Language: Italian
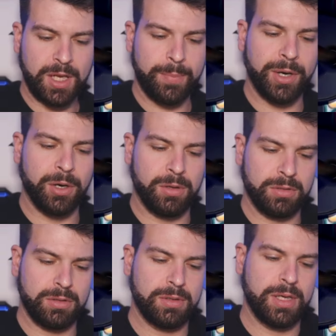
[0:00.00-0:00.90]
Che però,
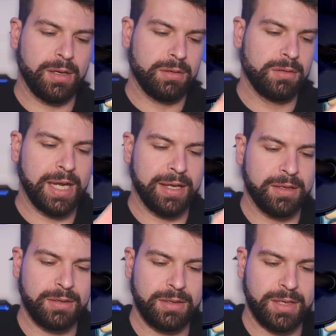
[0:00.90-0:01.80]
eh, dai,
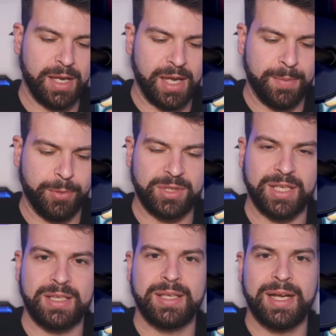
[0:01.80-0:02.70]
è
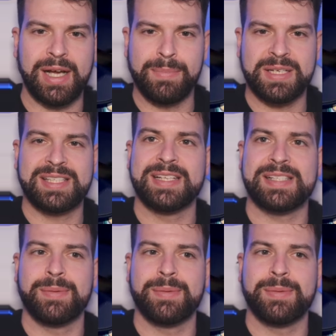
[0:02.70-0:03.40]
protetta abbastanza